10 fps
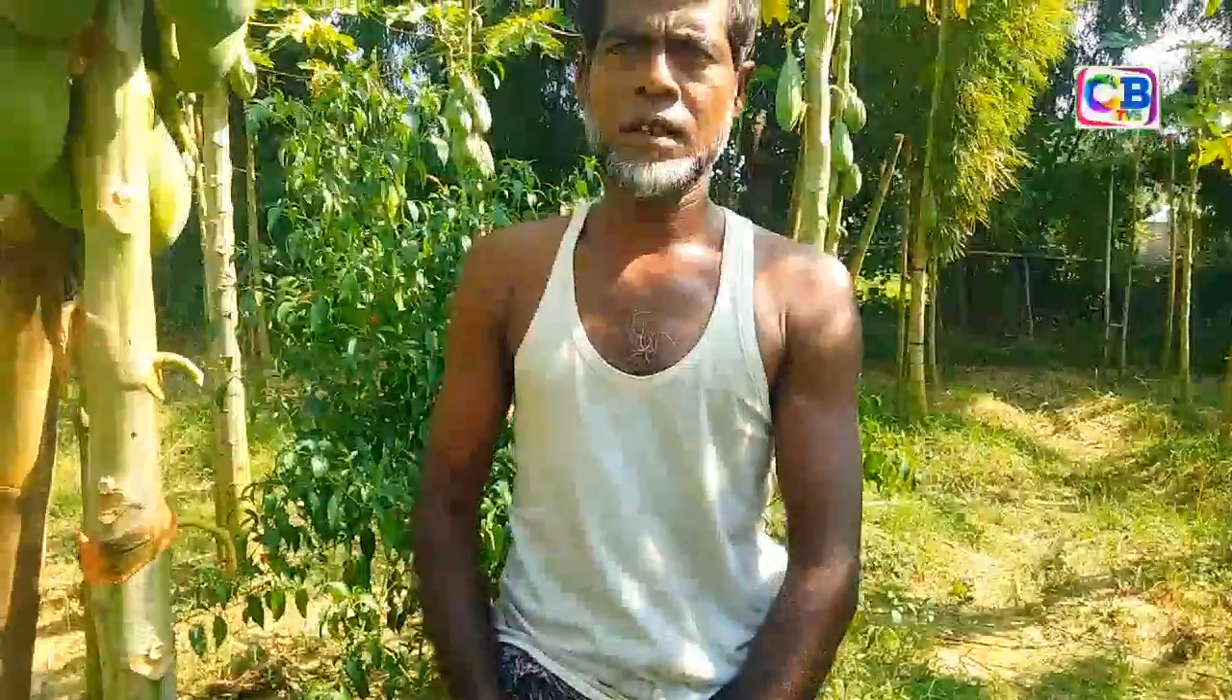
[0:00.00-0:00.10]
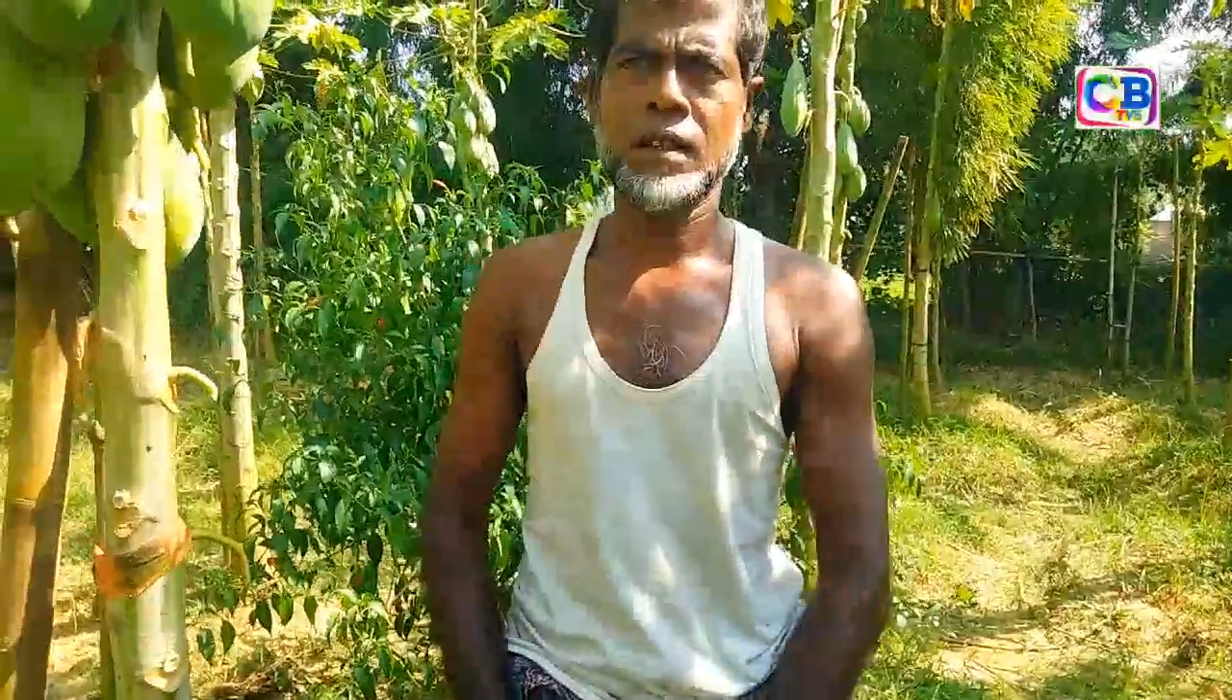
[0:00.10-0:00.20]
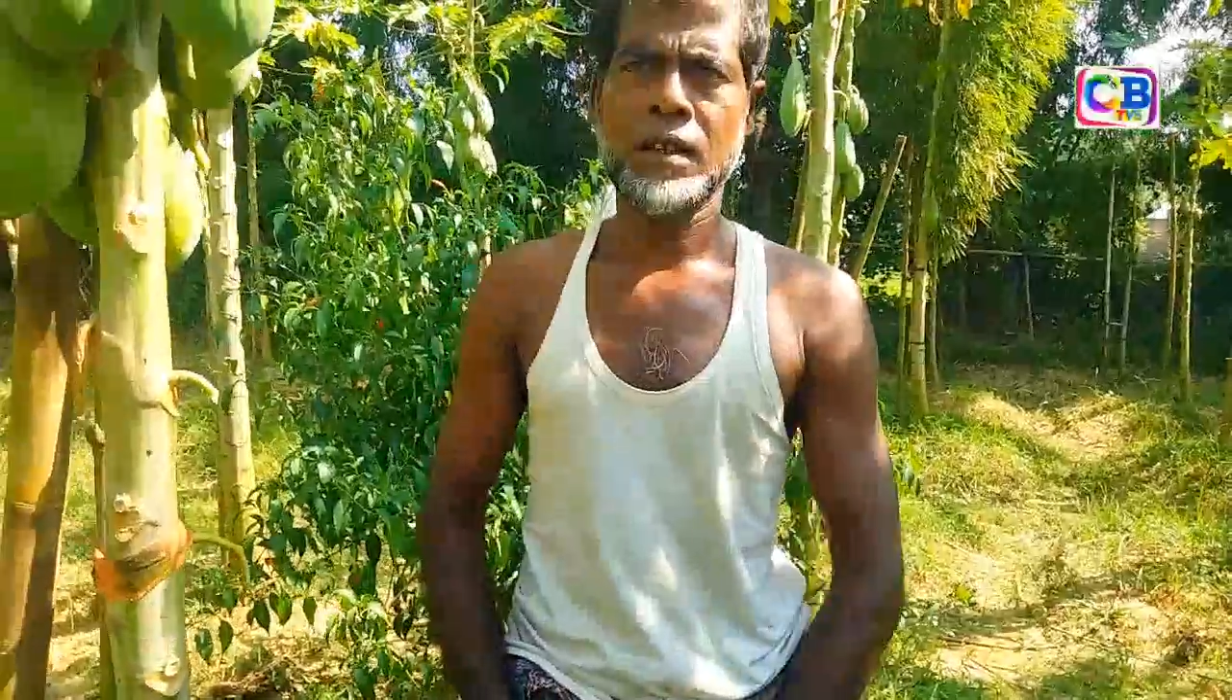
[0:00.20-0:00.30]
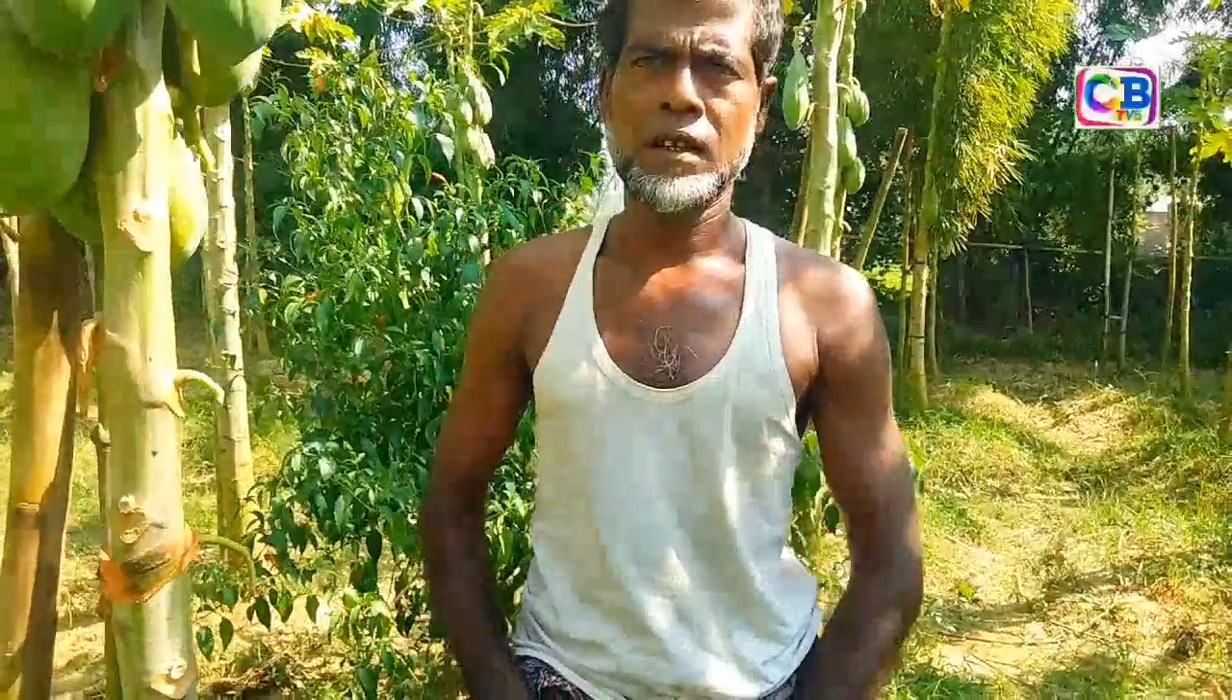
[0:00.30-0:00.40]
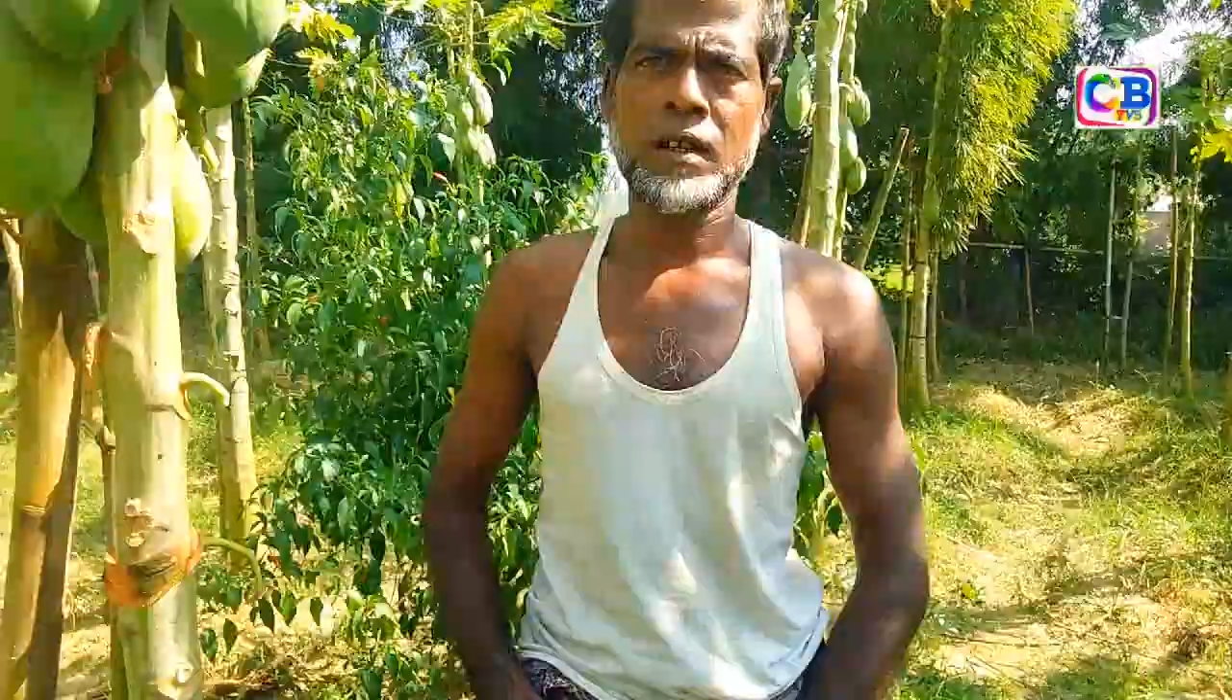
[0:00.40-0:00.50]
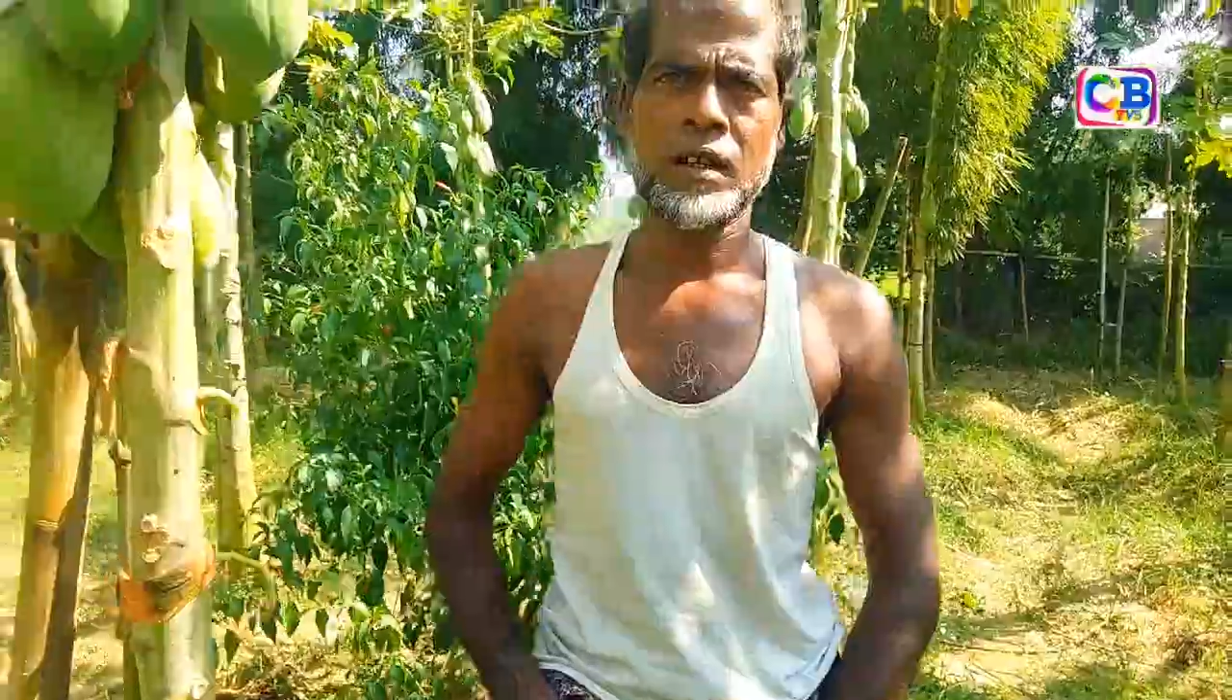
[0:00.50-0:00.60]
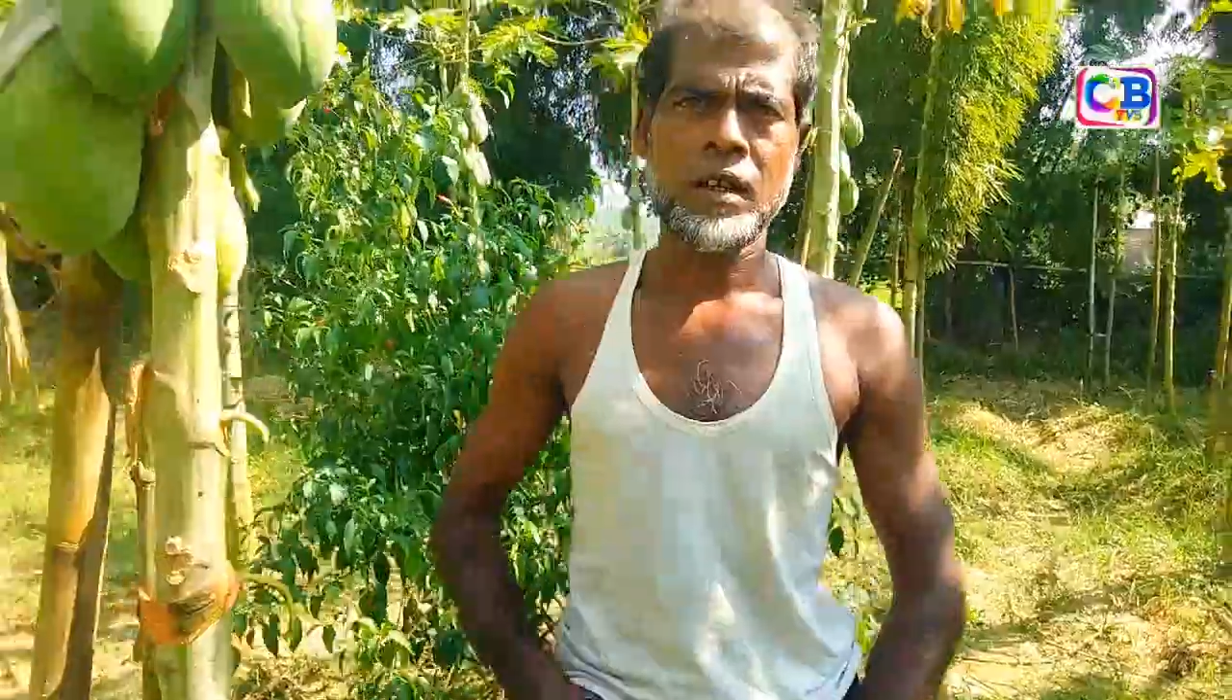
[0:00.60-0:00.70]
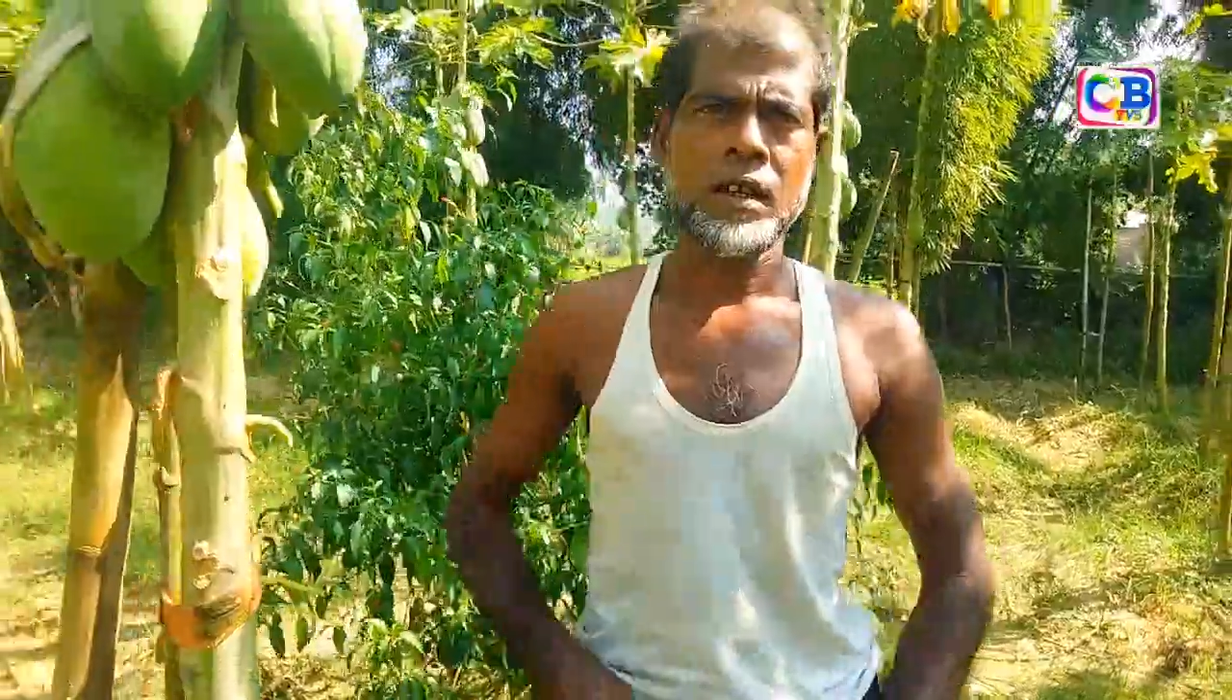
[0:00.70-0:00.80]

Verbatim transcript: এরকমভাবে উনি